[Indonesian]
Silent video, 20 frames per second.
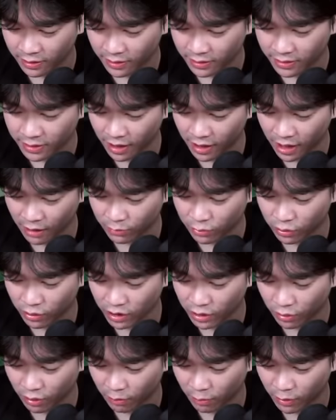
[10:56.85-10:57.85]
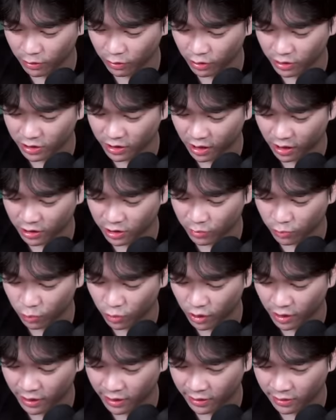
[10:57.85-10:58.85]
Jangan nafsu, guys. Walaupun itu udah sekarat
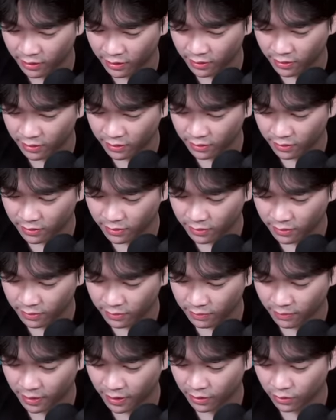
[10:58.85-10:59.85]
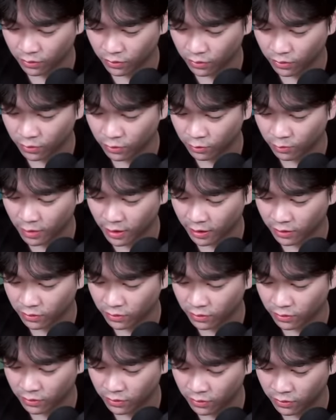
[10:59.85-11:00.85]
semua ya. Balik dulu, balik
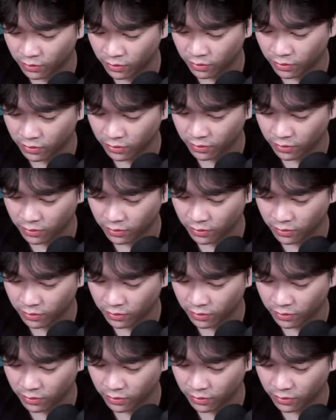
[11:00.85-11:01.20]
dulu.